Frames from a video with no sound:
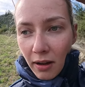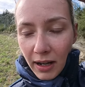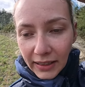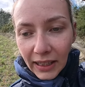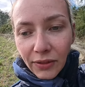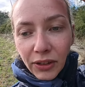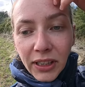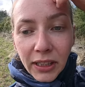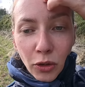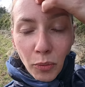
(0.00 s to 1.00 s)
les
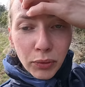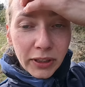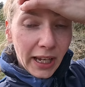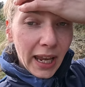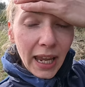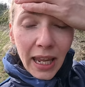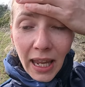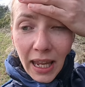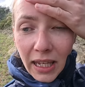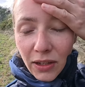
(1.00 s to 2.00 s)
adventices qui ont poussé
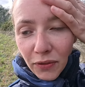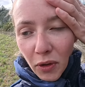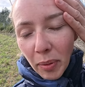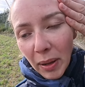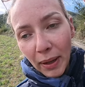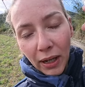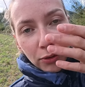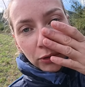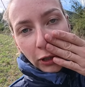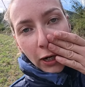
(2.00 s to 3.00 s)
et il faut préparer
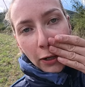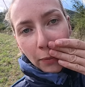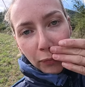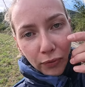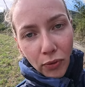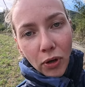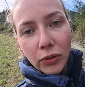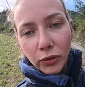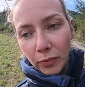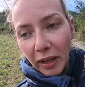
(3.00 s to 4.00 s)
le sol pour
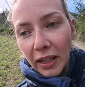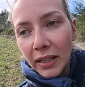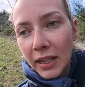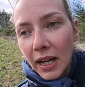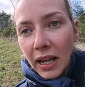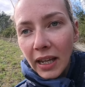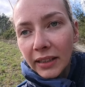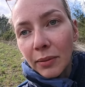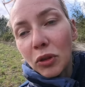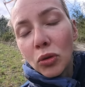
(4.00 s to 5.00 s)
semer. Et
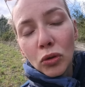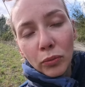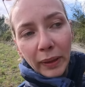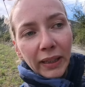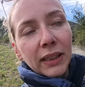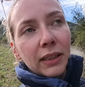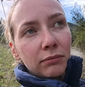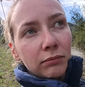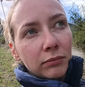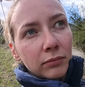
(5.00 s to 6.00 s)
d'habitude on passe
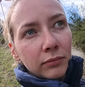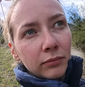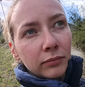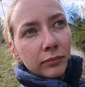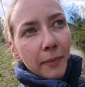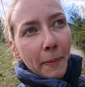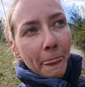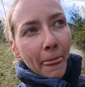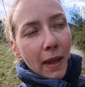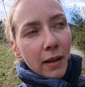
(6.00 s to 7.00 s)

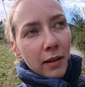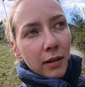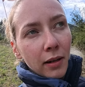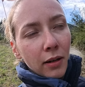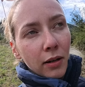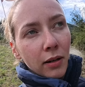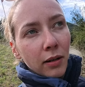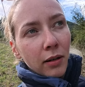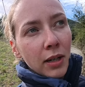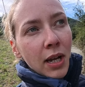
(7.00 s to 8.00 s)

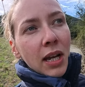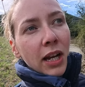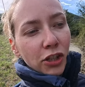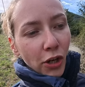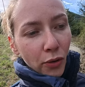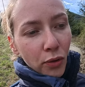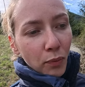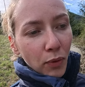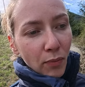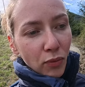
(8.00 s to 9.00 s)
la charrue
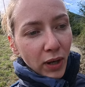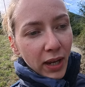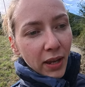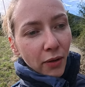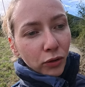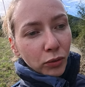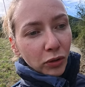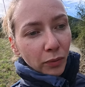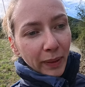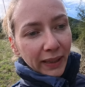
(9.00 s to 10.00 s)
pour la bourrer,
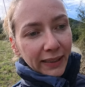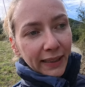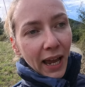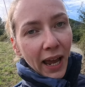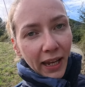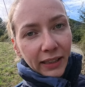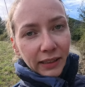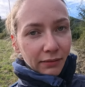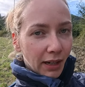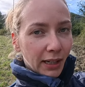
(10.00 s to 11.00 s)
ensuite on passe la
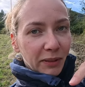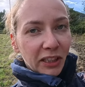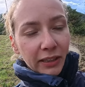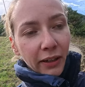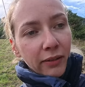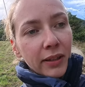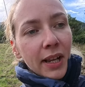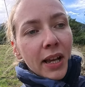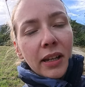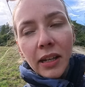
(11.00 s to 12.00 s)
herse avec les petites dents
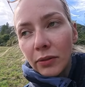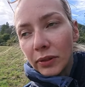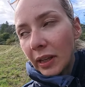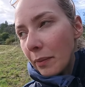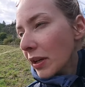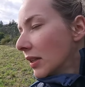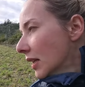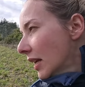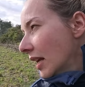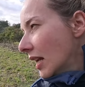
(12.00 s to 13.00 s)
et on sème.
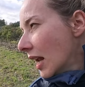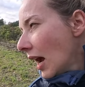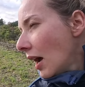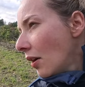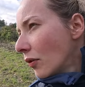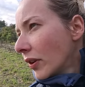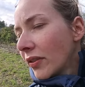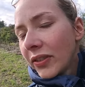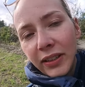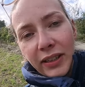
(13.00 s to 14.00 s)
Et là on
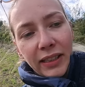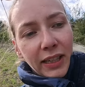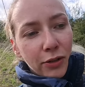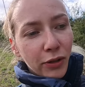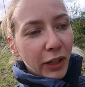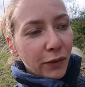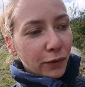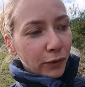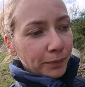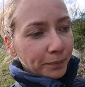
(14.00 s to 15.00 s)
a fait un test avec le
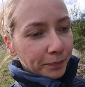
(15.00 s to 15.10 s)
griffon